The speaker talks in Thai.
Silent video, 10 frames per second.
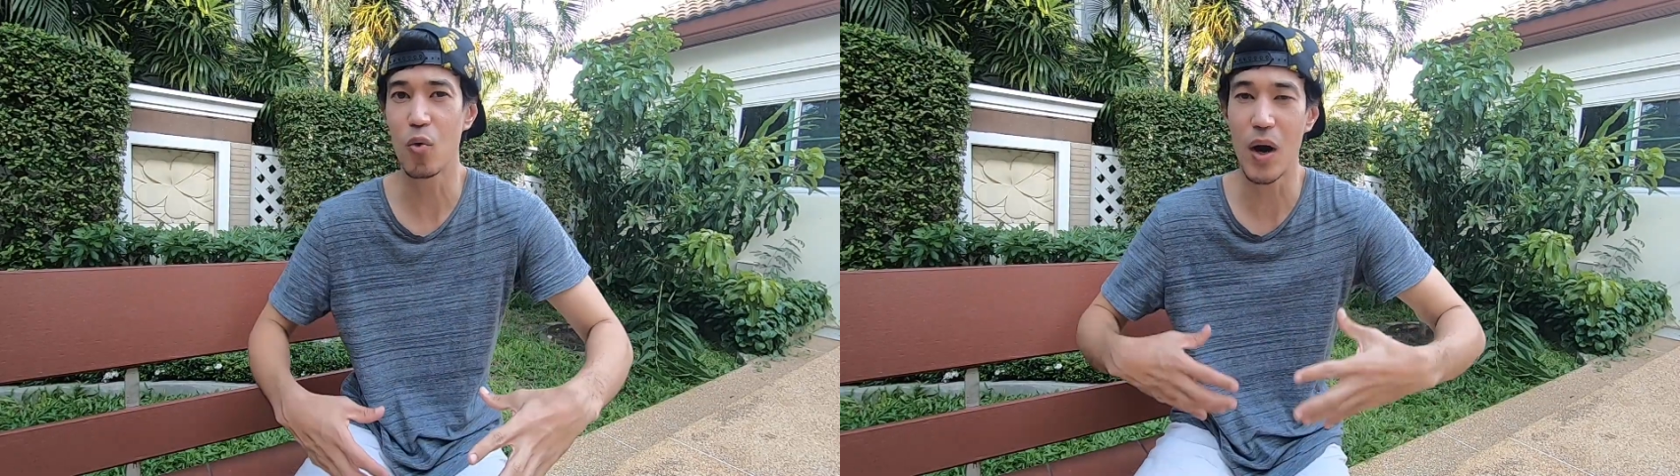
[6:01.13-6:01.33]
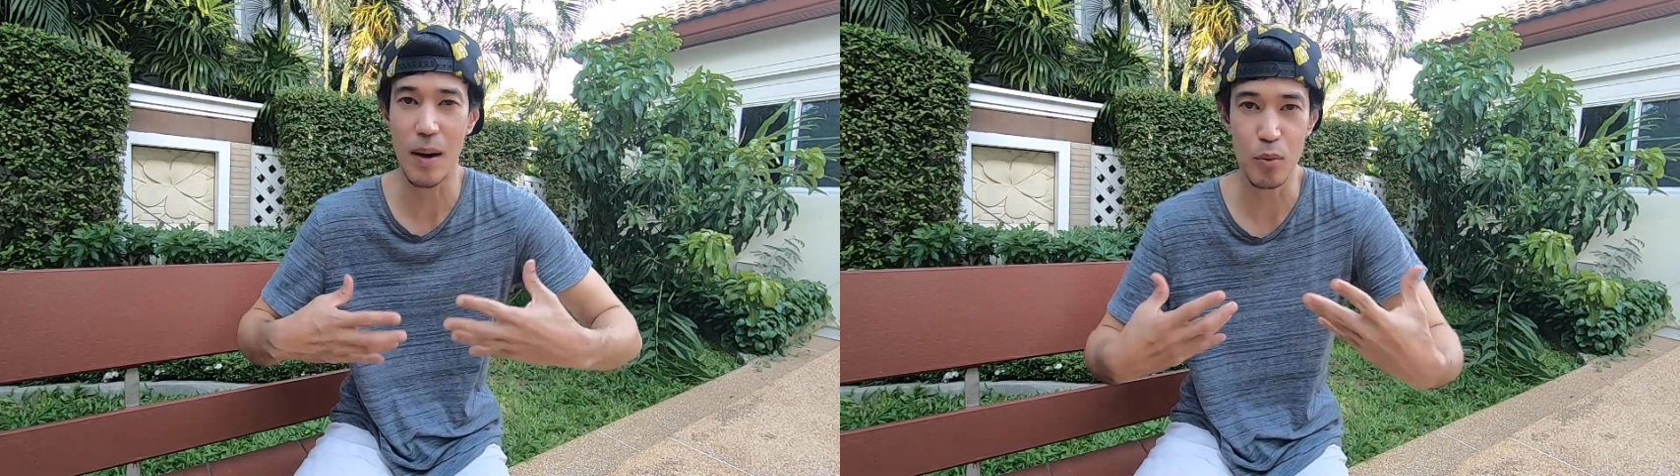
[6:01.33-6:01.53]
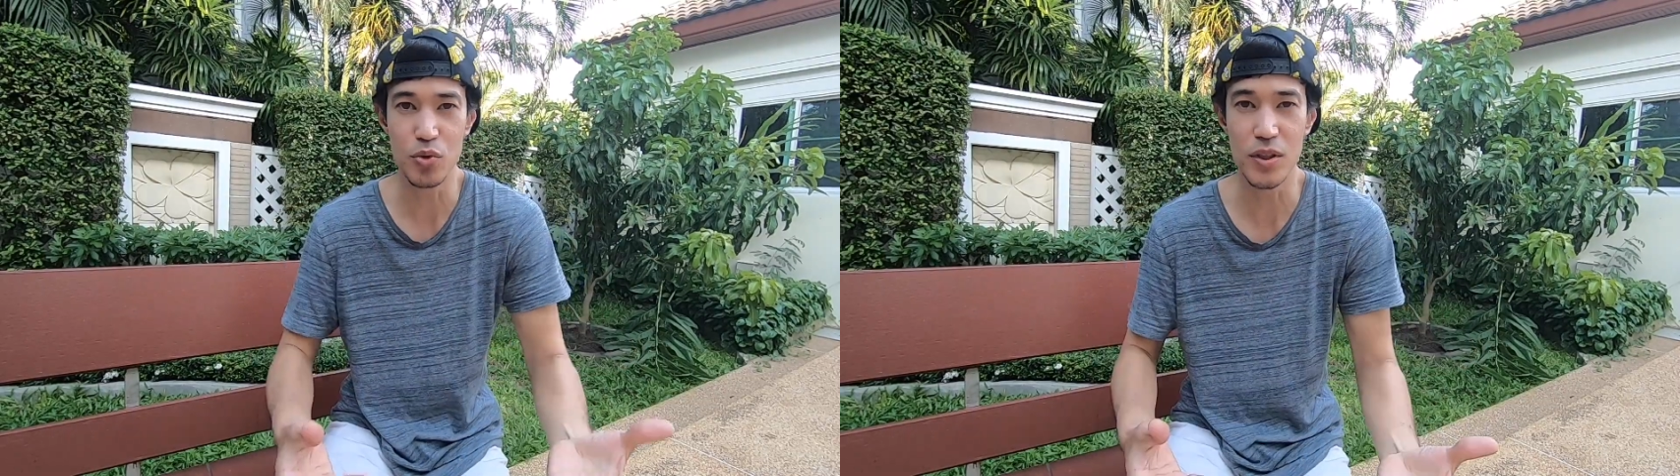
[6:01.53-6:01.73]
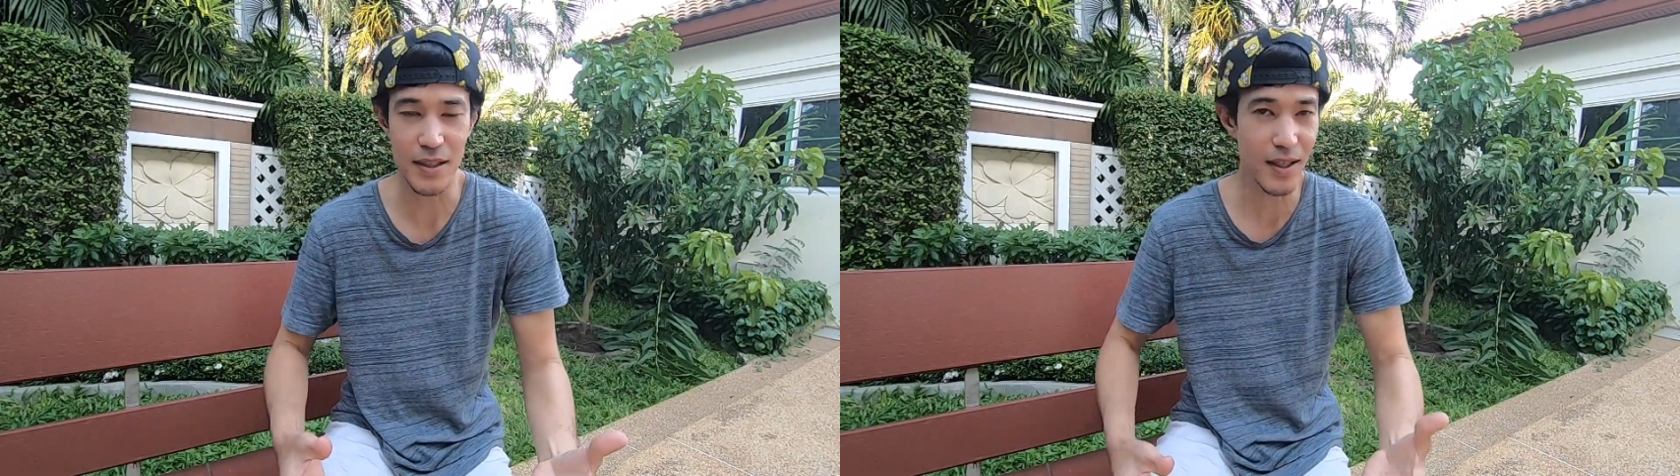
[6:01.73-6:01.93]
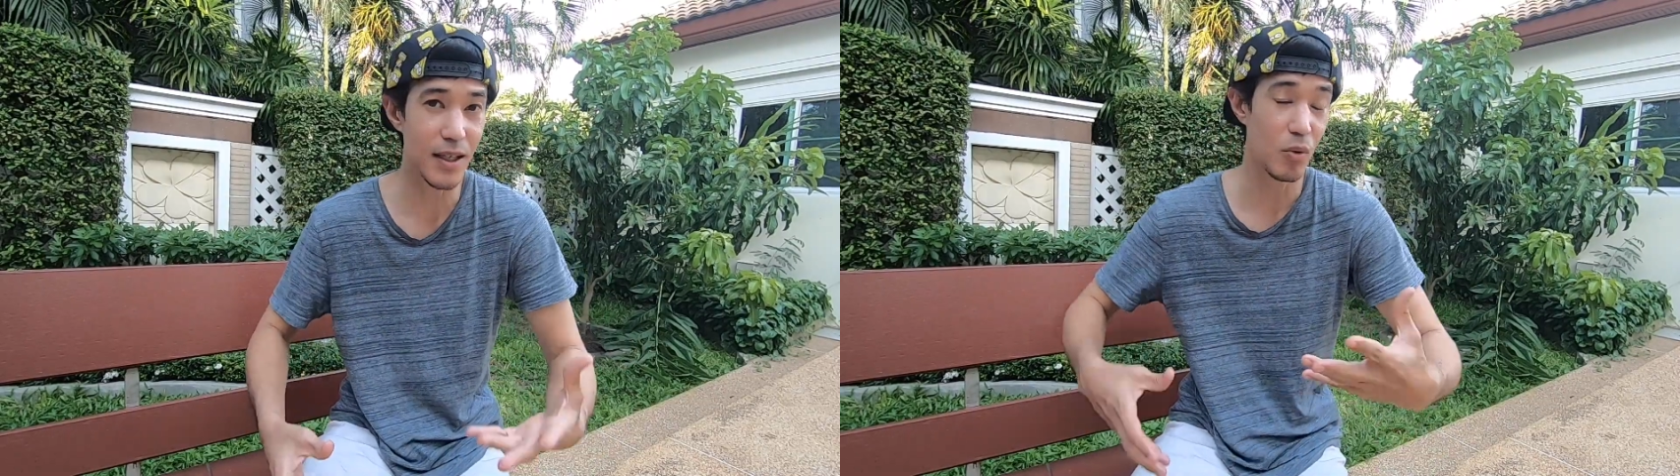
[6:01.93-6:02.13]
ความรู้สึก
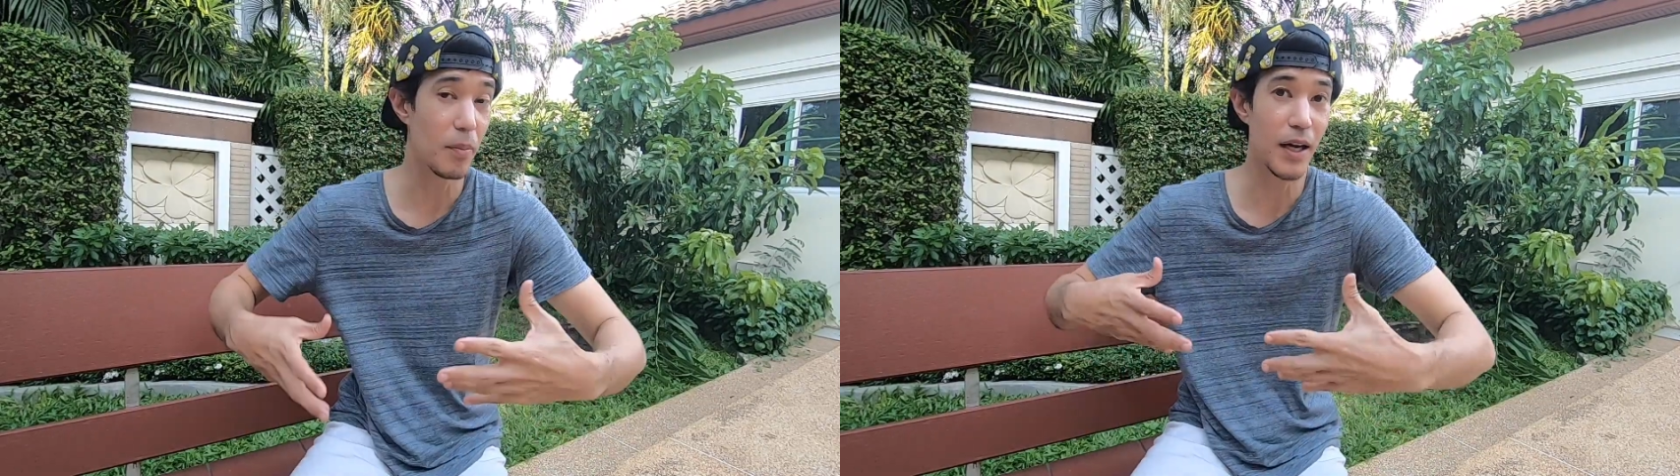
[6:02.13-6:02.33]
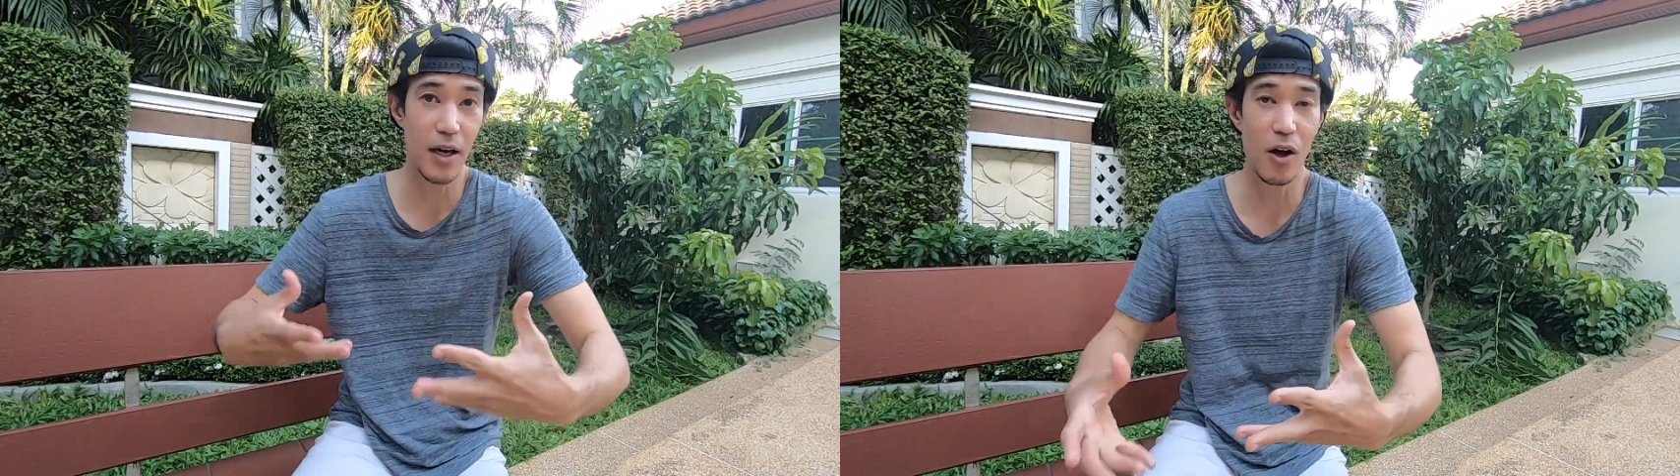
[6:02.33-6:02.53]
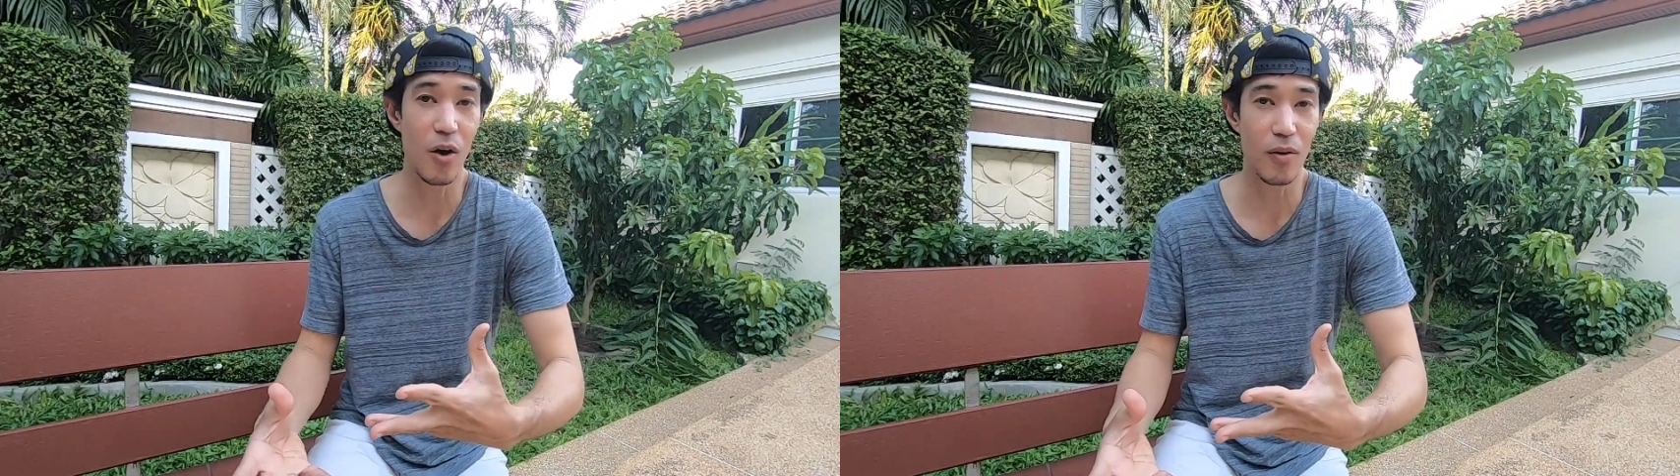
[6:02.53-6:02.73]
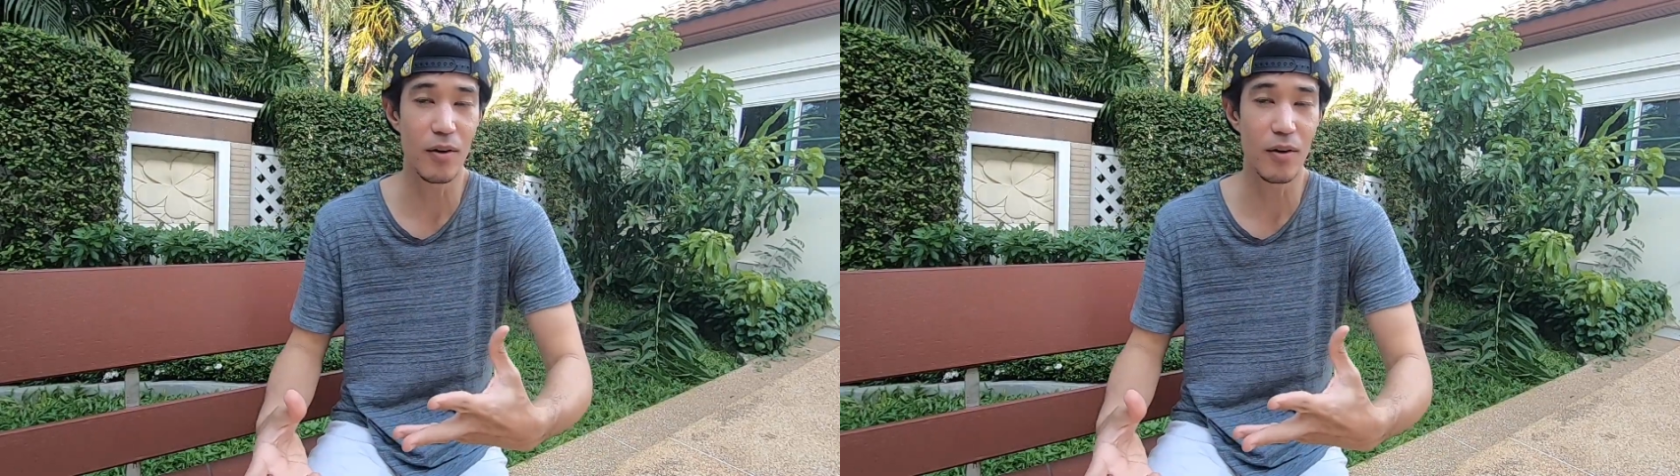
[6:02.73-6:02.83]
ถ้าเกิดว่าไม่ได้ลอง